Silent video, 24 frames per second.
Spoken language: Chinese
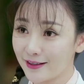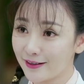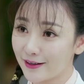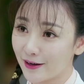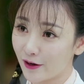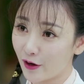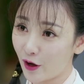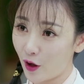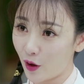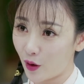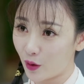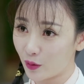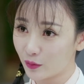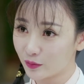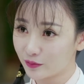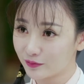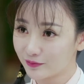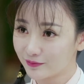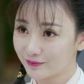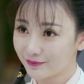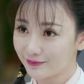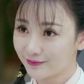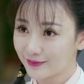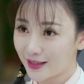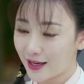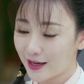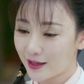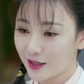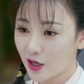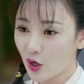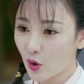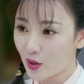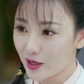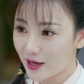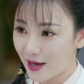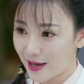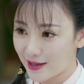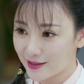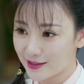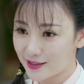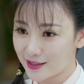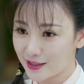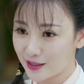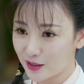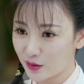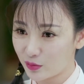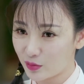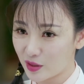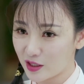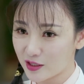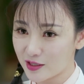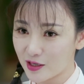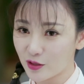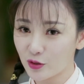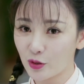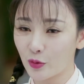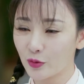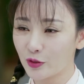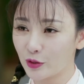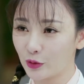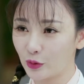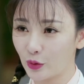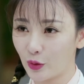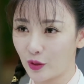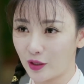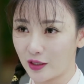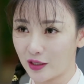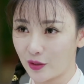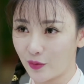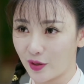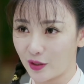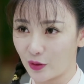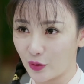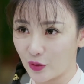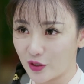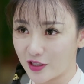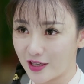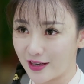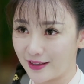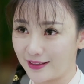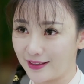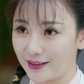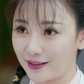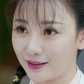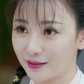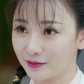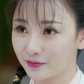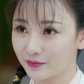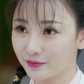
位女神医，更会因此而感激皇上您的宅心仁